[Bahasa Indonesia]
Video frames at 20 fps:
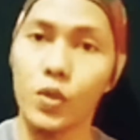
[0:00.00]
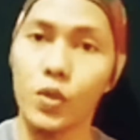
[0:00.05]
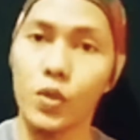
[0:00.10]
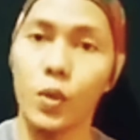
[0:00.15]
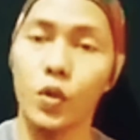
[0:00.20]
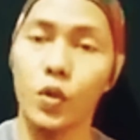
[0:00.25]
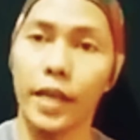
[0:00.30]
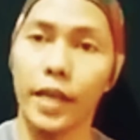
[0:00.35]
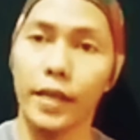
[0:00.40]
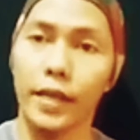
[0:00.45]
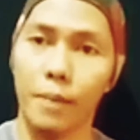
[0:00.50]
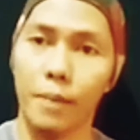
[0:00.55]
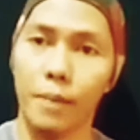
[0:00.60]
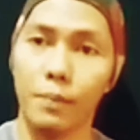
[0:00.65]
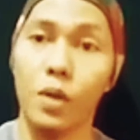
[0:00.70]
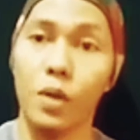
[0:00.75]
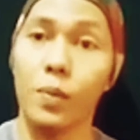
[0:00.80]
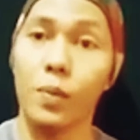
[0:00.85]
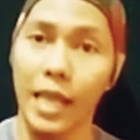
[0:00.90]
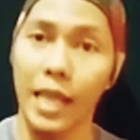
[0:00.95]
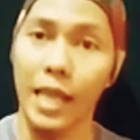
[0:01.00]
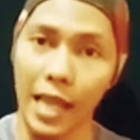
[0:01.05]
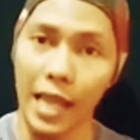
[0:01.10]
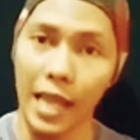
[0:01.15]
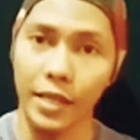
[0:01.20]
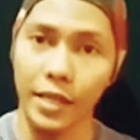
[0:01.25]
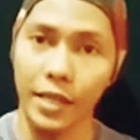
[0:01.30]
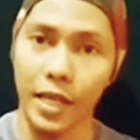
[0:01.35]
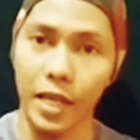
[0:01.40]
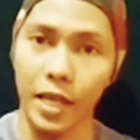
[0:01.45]
yang 10 juta yang jembat, belum lagi
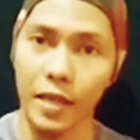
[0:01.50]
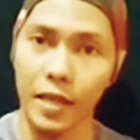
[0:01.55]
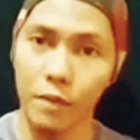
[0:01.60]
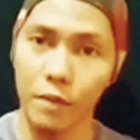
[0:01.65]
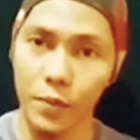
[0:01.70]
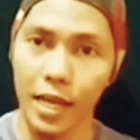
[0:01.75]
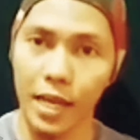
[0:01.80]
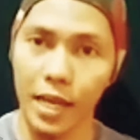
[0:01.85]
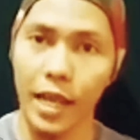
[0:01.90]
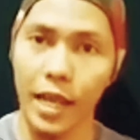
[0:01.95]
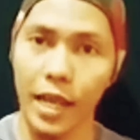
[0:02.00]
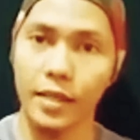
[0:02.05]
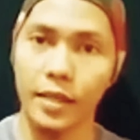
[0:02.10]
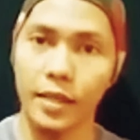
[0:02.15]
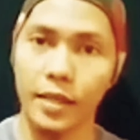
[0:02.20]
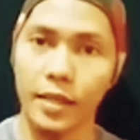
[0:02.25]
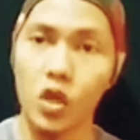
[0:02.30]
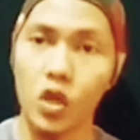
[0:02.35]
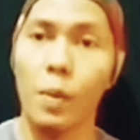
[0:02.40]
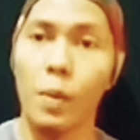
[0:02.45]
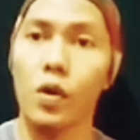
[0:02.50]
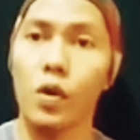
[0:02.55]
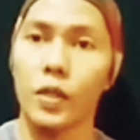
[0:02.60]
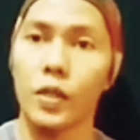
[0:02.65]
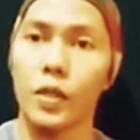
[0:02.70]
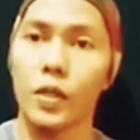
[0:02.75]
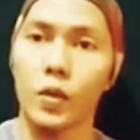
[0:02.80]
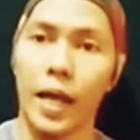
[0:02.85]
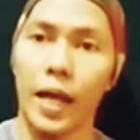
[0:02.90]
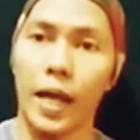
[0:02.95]
yang lain ya, belum yang lain. Coba
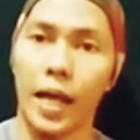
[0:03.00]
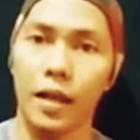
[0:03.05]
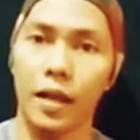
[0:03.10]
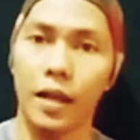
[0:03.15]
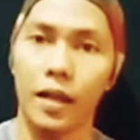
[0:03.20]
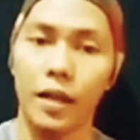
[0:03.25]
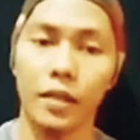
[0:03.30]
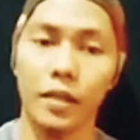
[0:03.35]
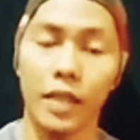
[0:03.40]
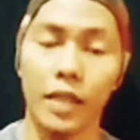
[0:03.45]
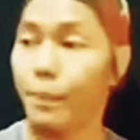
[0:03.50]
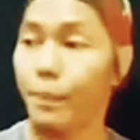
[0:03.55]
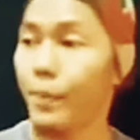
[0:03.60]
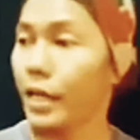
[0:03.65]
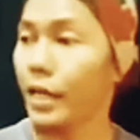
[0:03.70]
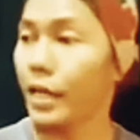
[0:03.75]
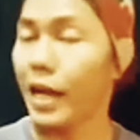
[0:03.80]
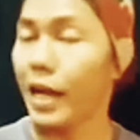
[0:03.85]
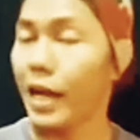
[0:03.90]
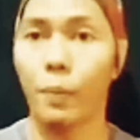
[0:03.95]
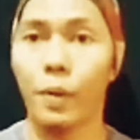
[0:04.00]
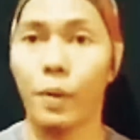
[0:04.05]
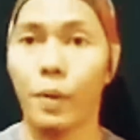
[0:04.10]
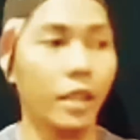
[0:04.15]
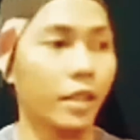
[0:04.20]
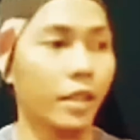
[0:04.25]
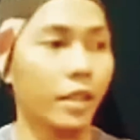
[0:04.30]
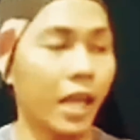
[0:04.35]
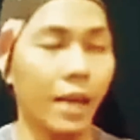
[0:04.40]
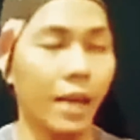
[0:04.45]
usut itu Bahar. Tapi kalau
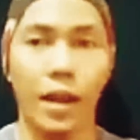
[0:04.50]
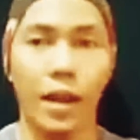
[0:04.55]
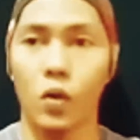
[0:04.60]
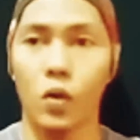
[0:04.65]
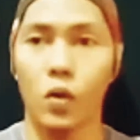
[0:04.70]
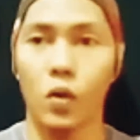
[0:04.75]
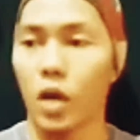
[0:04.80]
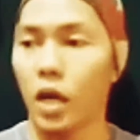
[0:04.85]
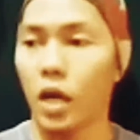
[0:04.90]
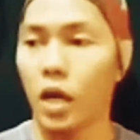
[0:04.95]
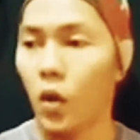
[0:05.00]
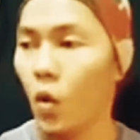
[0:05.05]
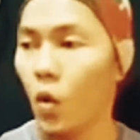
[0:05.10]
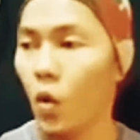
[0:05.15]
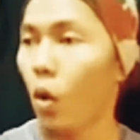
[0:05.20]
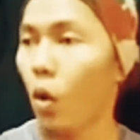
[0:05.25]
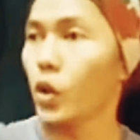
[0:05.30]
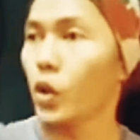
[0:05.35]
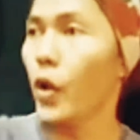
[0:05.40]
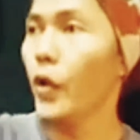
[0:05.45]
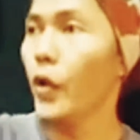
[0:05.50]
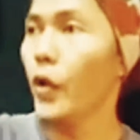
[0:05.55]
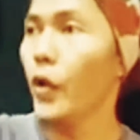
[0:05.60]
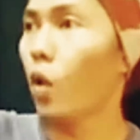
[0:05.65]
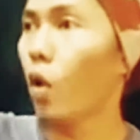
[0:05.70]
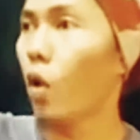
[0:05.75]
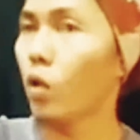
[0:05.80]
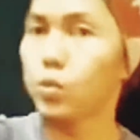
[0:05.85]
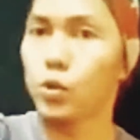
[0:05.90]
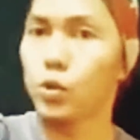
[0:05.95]
pemerintah yang melakukan, oh si
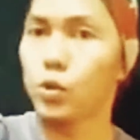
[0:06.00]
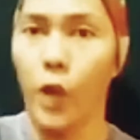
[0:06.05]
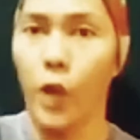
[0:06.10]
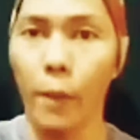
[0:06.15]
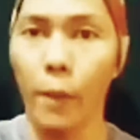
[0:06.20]
ini korupsi